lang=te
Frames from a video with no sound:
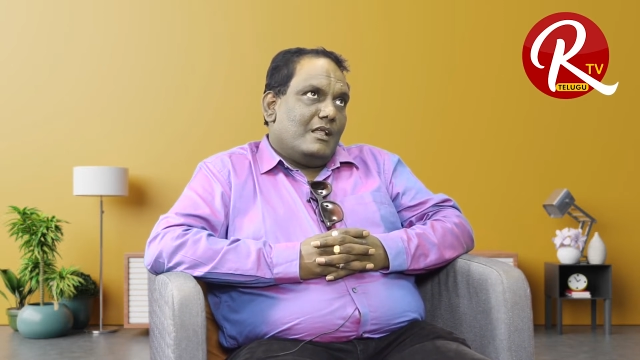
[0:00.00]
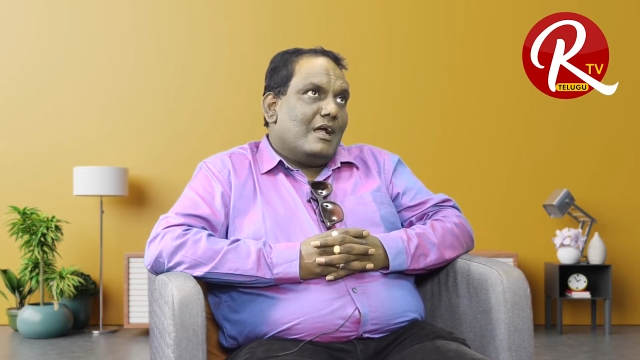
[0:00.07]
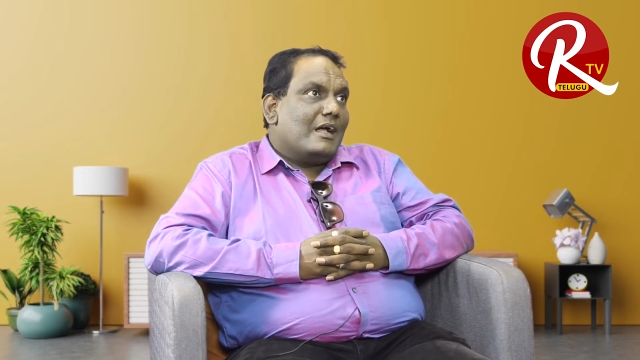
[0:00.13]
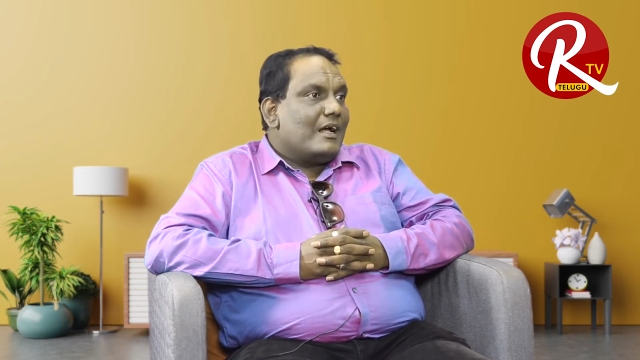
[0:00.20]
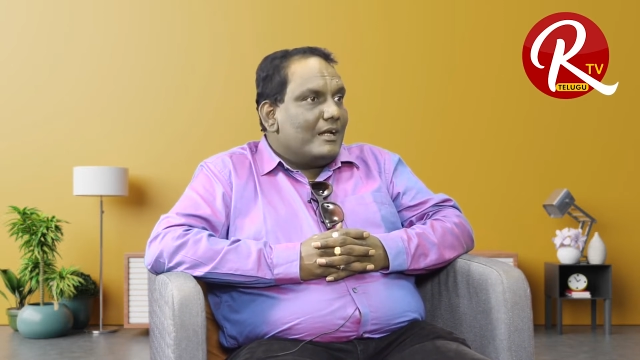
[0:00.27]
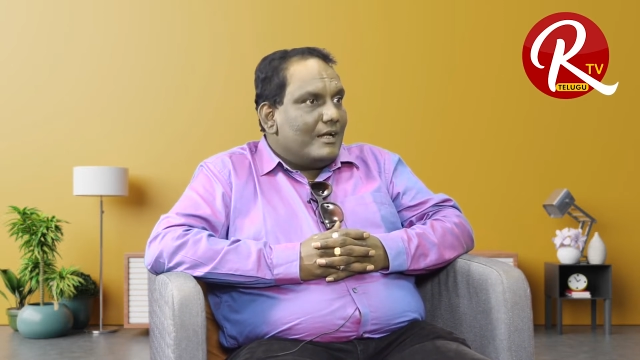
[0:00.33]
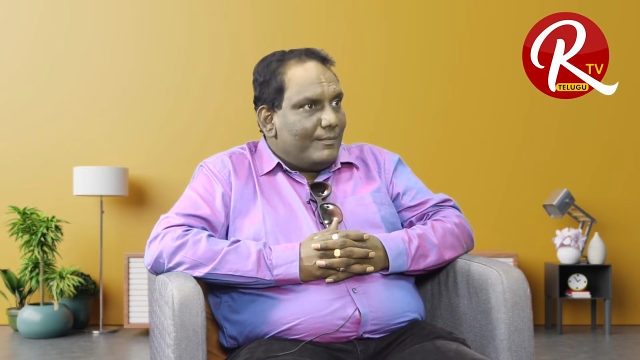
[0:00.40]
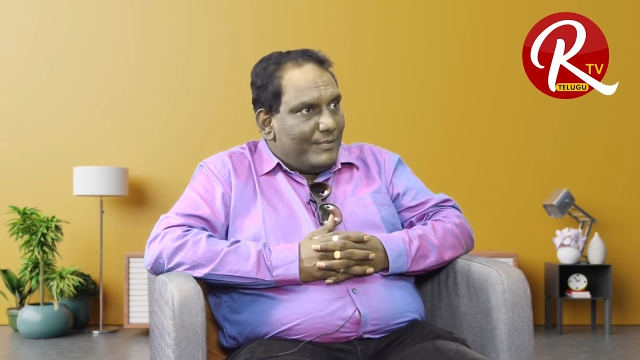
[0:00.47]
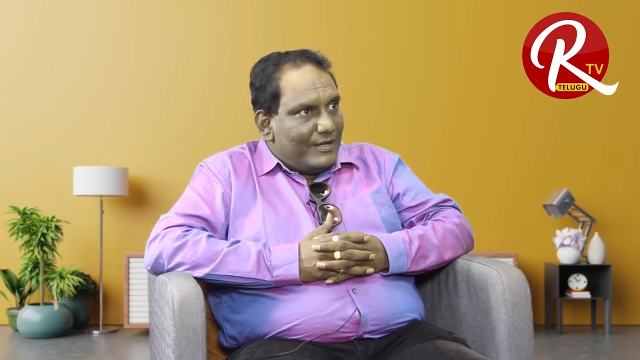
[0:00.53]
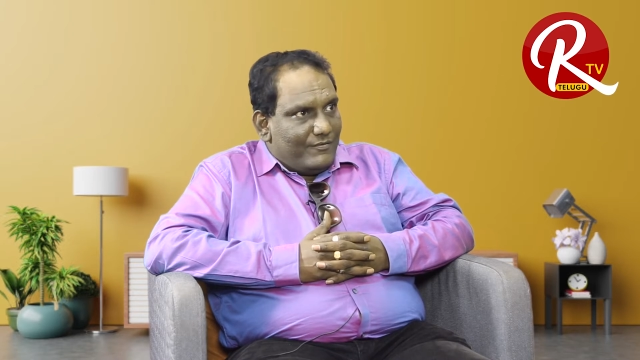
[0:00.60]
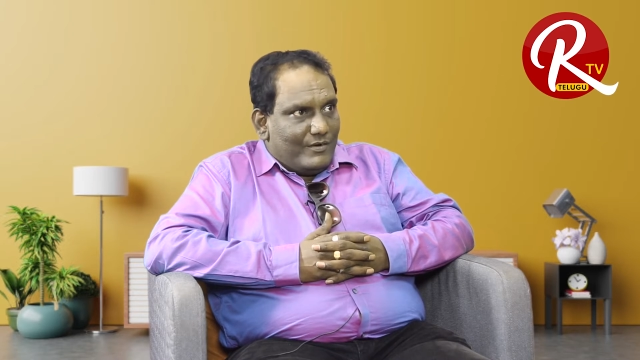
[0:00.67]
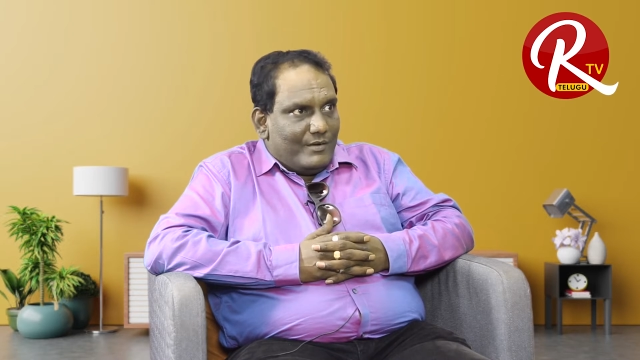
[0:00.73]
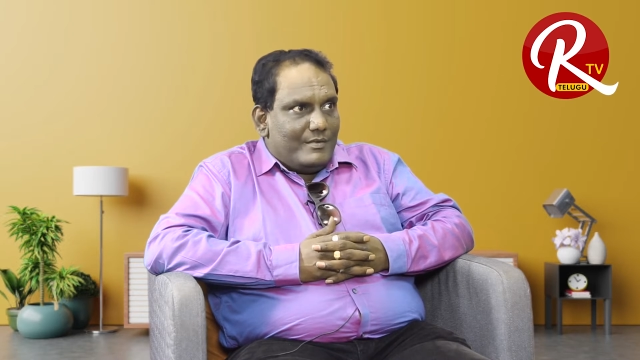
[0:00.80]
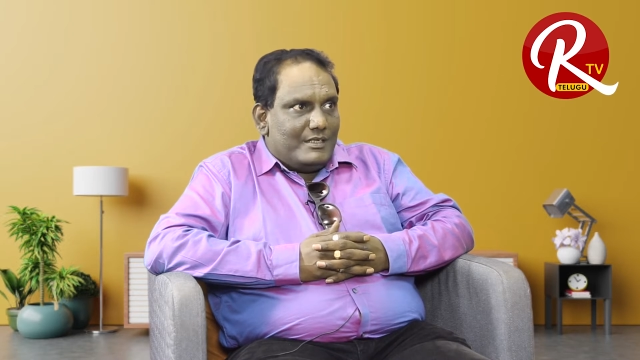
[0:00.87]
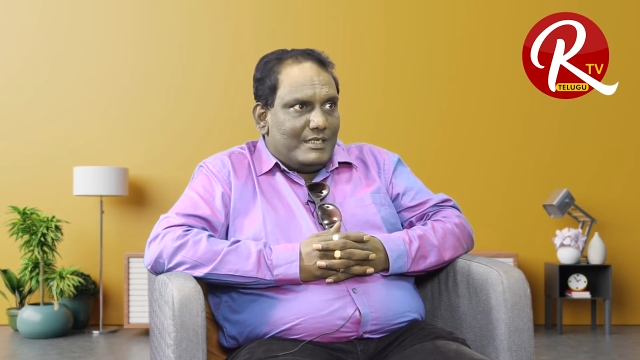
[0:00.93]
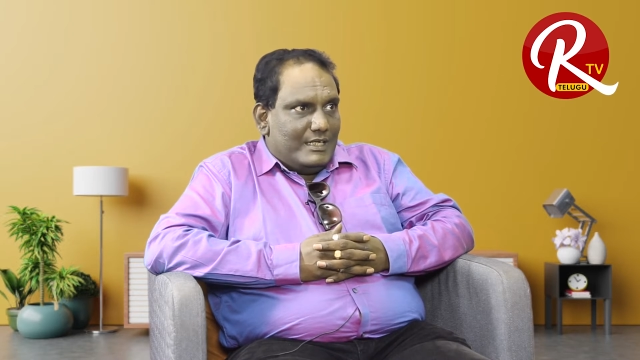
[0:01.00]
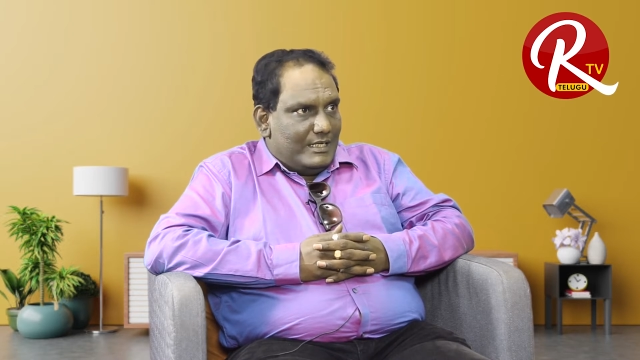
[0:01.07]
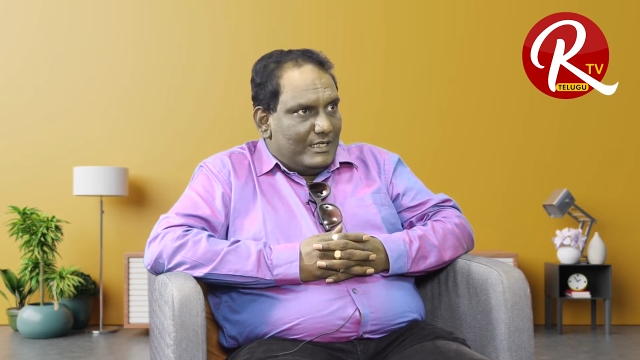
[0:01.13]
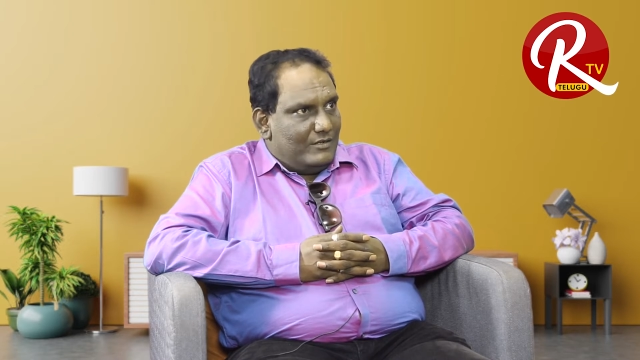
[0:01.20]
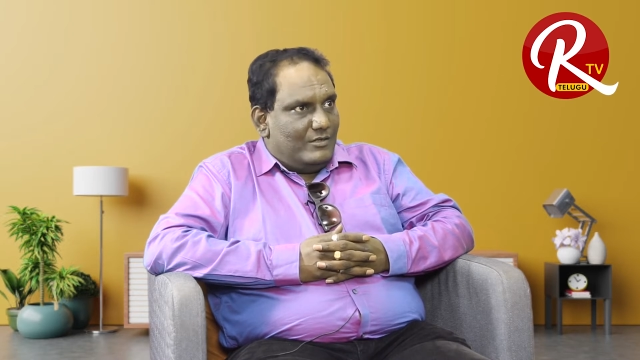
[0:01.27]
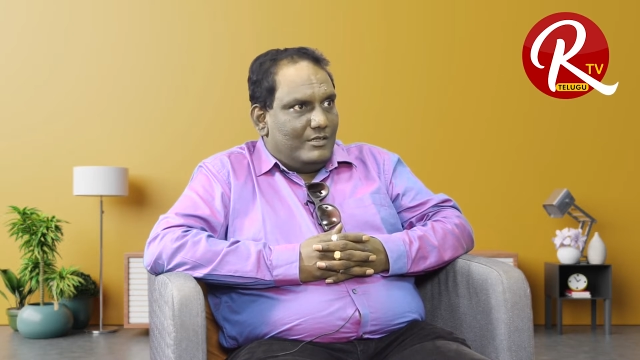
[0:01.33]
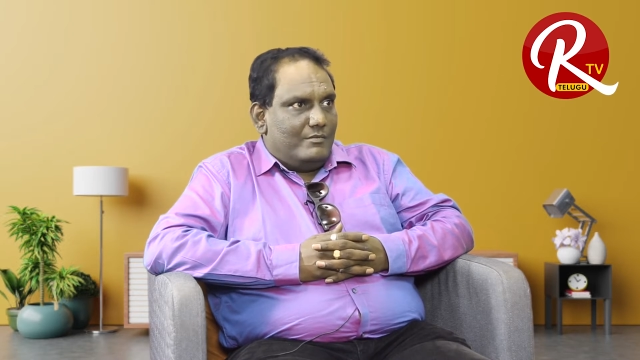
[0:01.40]
అక్కడ నా పెర్ఫార్మెన్స్
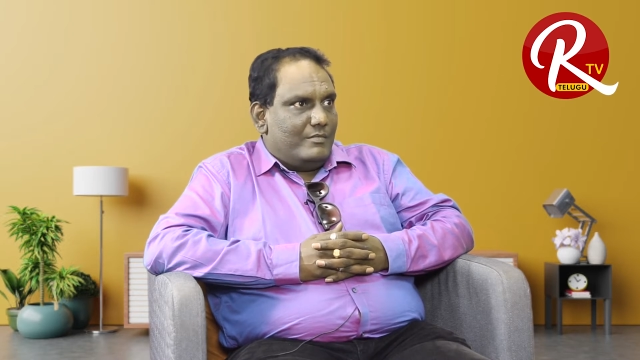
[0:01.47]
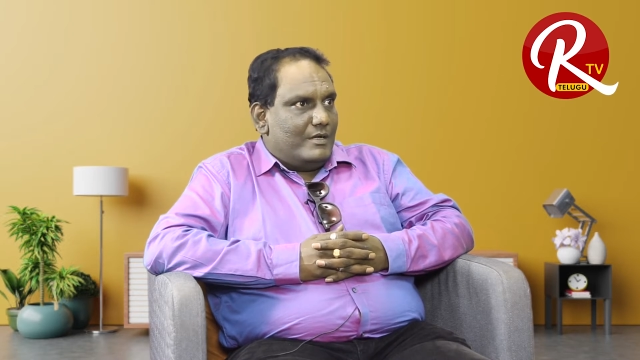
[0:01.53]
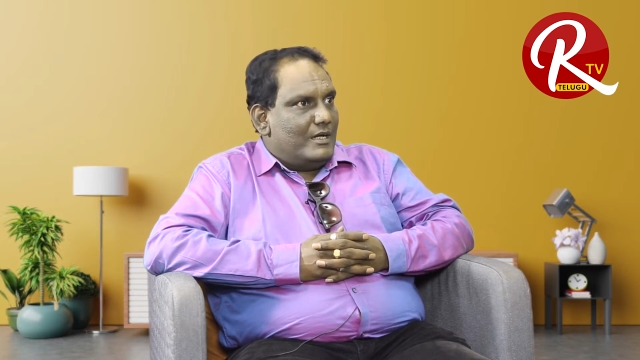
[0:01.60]
ఇంకా కొద్దిగా